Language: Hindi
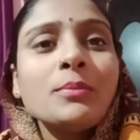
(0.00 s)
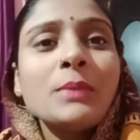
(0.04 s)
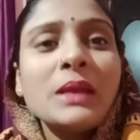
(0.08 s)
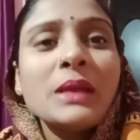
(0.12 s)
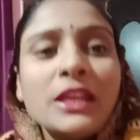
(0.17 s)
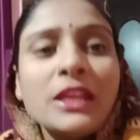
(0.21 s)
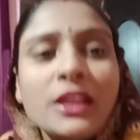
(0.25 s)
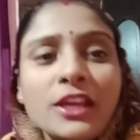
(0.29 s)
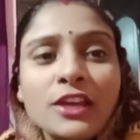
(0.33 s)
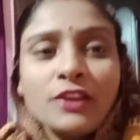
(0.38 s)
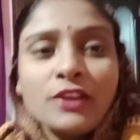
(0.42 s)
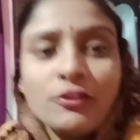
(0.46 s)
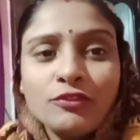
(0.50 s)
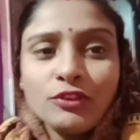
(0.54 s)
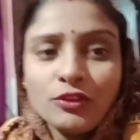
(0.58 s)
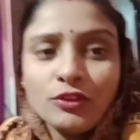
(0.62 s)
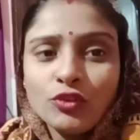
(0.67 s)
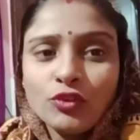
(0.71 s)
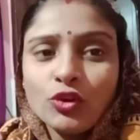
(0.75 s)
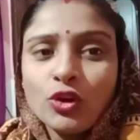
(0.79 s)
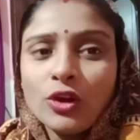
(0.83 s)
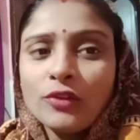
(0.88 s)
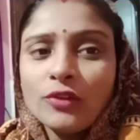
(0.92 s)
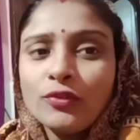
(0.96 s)
मैंने
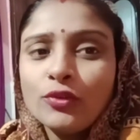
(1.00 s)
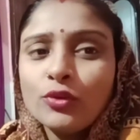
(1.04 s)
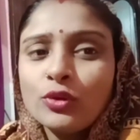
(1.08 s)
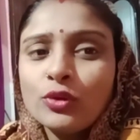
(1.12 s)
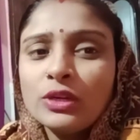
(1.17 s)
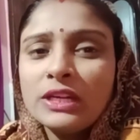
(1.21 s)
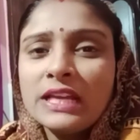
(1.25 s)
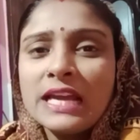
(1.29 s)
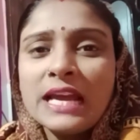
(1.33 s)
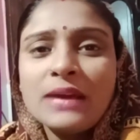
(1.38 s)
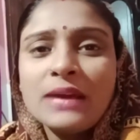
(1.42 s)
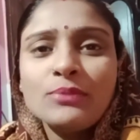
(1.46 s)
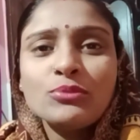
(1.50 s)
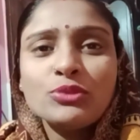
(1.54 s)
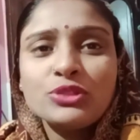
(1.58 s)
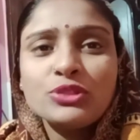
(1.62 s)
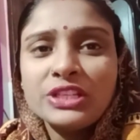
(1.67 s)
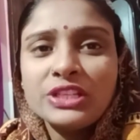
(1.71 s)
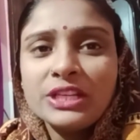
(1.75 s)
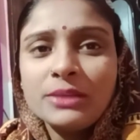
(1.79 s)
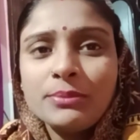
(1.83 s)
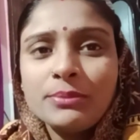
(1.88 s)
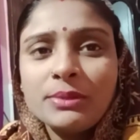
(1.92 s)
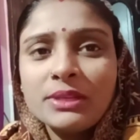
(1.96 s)
वीवो का फ़ोन लिया है
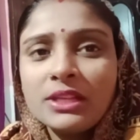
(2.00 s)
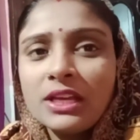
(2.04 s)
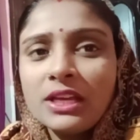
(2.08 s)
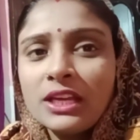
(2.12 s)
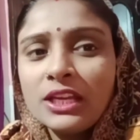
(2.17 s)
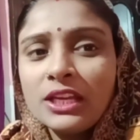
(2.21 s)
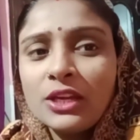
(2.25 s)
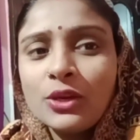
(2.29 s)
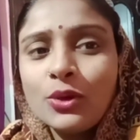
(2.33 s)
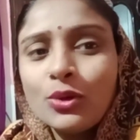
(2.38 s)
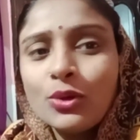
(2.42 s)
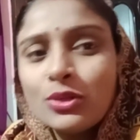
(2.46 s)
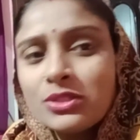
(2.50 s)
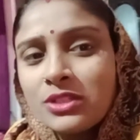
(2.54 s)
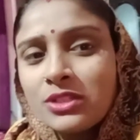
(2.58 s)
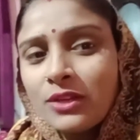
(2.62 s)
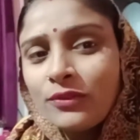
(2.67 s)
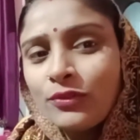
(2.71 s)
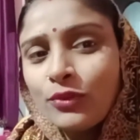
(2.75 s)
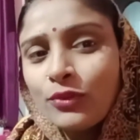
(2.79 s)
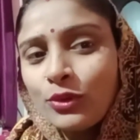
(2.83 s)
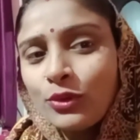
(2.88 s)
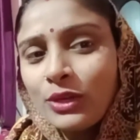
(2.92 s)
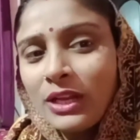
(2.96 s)
मुझे नहीं पता ये कौन
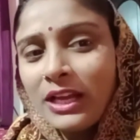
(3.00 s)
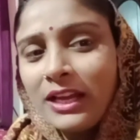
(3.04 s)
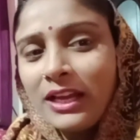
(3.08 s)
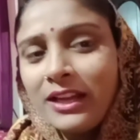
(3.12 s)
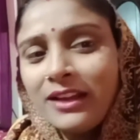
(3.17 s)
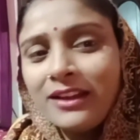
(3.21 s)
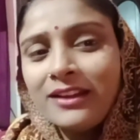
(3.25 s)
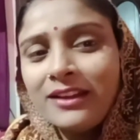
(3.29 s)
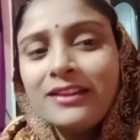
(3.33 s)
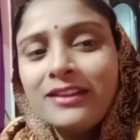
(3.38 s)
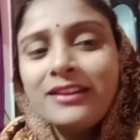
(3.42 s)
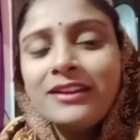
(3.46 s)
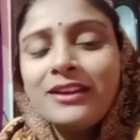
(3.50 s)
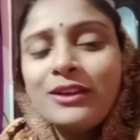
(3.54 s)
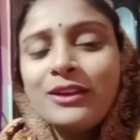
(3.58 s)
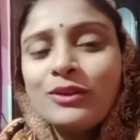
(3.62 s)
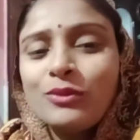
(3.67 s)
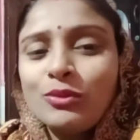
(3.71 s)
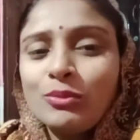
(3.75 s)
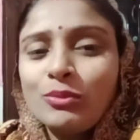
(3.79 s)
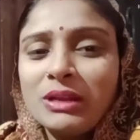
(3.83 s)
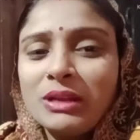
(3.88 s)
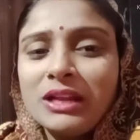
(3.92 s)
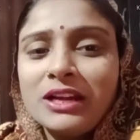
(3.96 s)
सा फ़ोन है
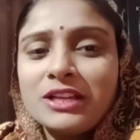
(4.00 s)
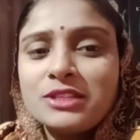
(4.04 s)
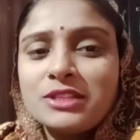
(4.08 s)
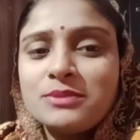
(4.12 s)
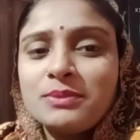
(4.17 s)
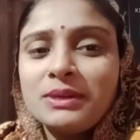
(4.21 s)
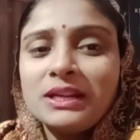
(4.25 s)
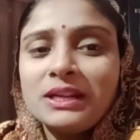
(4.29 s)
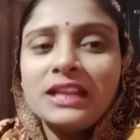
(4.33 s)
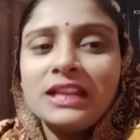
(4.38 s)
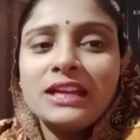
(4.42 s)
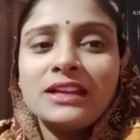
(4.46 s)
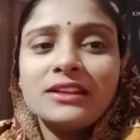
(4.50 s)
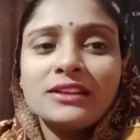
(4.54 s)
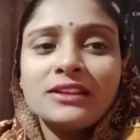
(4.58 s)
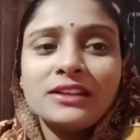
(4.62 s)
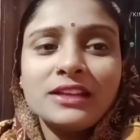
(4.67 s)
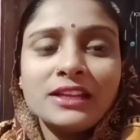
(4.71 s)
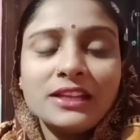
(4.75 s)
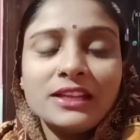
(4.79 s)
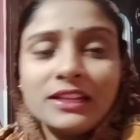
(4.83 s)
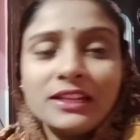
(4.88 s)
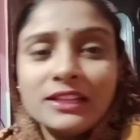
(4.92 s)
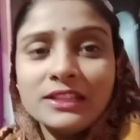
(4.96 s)
मेरे हस्बैंड ले
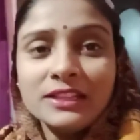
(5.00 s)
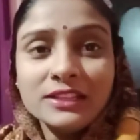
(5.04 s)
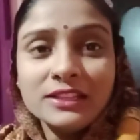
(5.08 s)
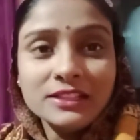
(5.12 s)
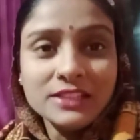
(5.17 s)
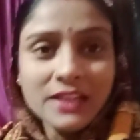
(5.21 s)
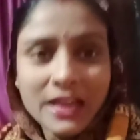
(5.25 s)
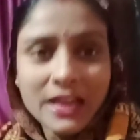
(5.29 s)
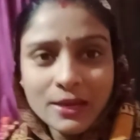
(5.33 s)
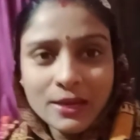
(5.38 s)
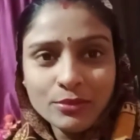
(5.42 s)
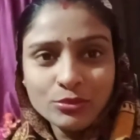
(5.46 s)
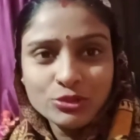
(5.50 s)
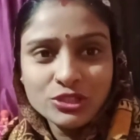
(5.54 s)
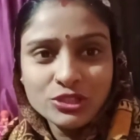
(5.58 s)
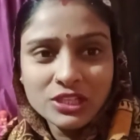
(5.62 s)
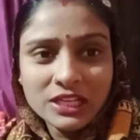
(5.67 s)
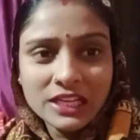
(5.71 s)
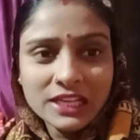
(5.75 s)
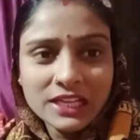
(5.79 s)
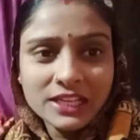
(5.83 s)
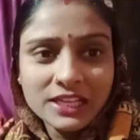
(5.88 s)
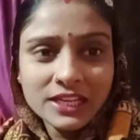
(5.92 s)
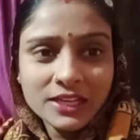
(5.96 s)
ने दिया है
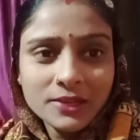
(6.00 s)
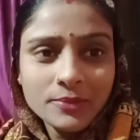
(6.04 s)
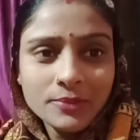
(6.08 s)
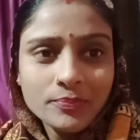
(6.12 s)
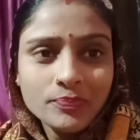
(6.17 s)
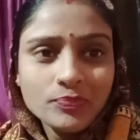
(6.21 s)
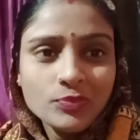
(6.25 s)
मुझे लेके